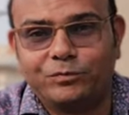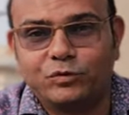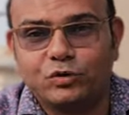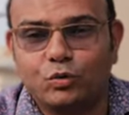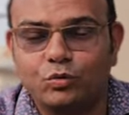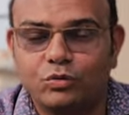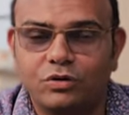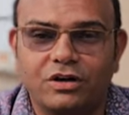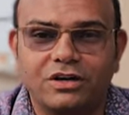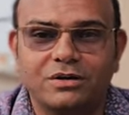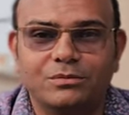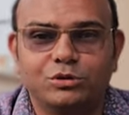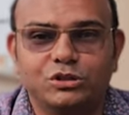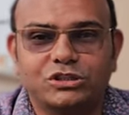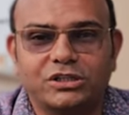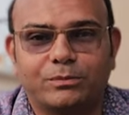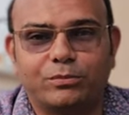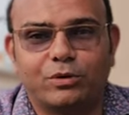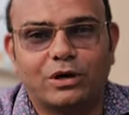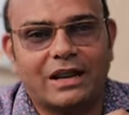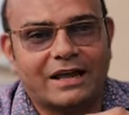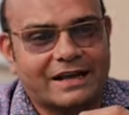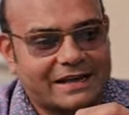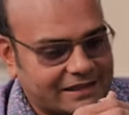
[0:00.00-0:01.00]
उन्होंने मुझे
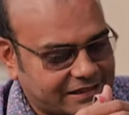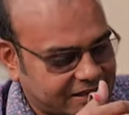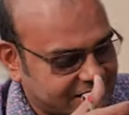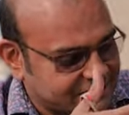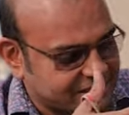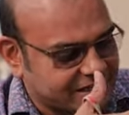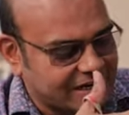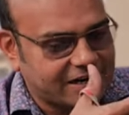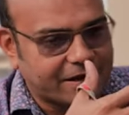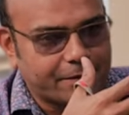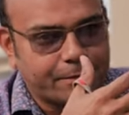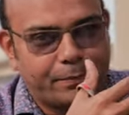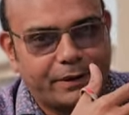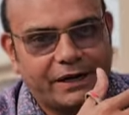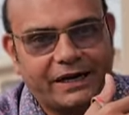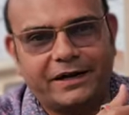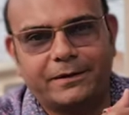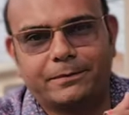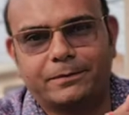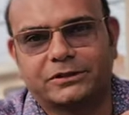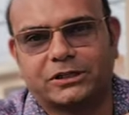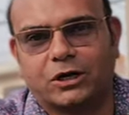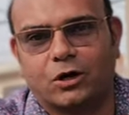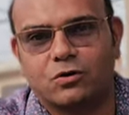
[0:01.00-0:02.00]
बोला कहते सर ये ब्रीड
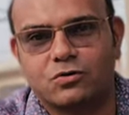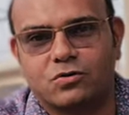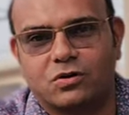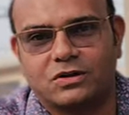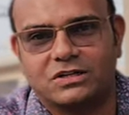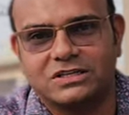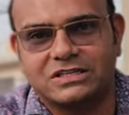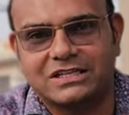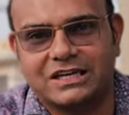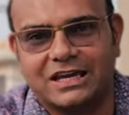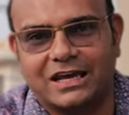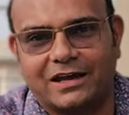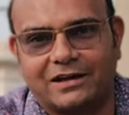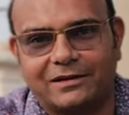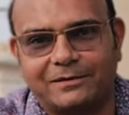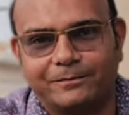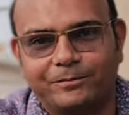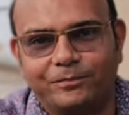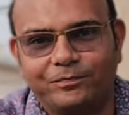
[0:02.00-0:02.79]
बताओ कौन सी है